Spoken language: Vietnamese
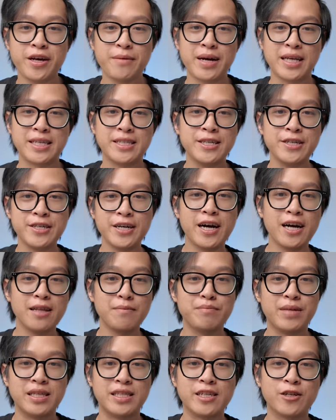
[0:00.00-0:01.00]
nhưng mà trước
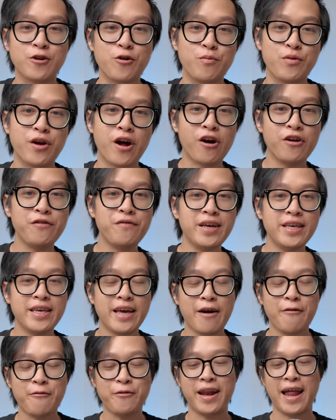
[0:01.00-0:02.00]
hết mình sẽ cùng nói với
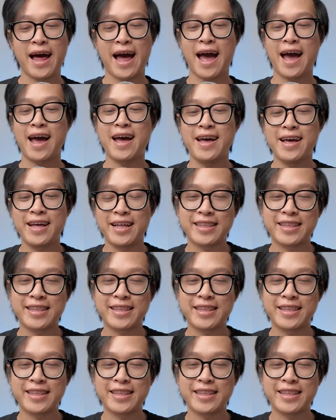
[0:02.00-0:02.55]
nhau là